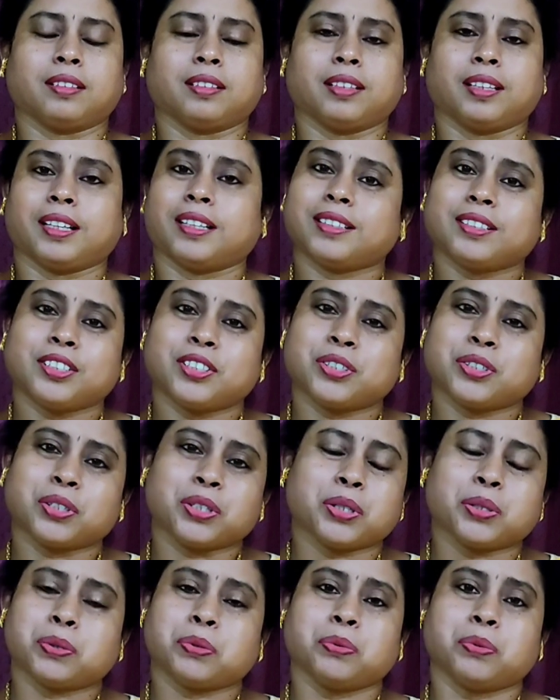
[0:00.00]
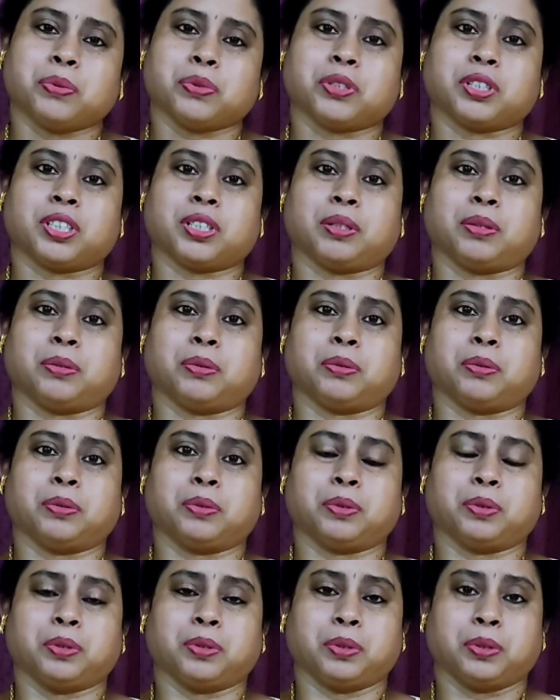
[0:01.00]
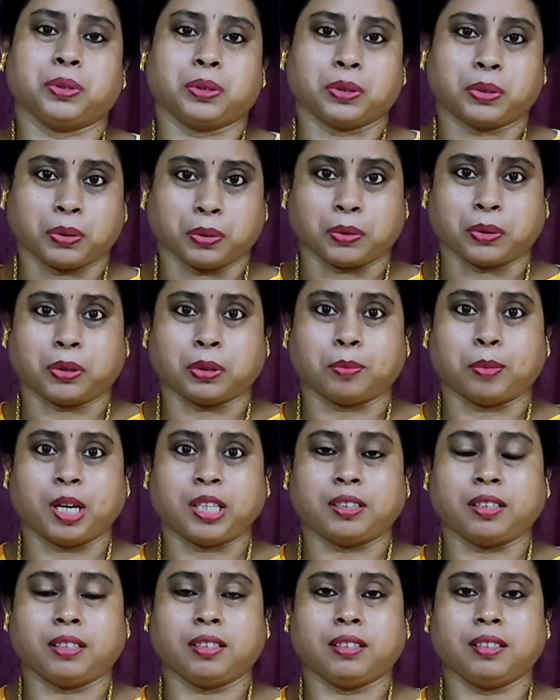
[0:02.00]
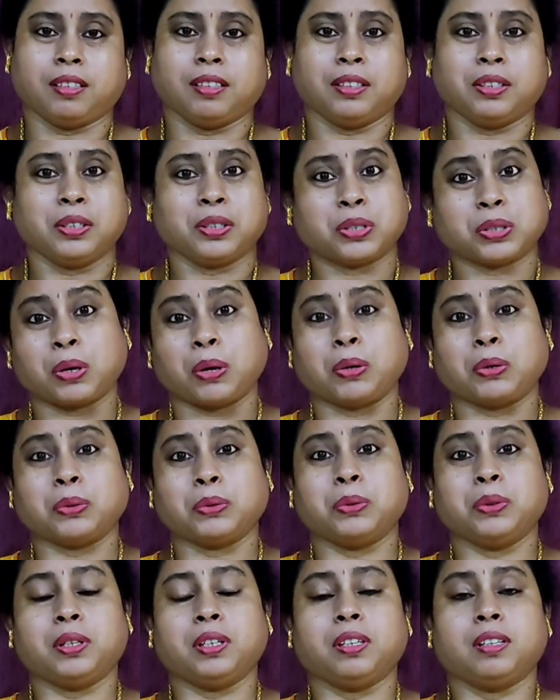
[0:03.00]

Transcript: একটি শিশুও ছিল সত্যবাদী সরল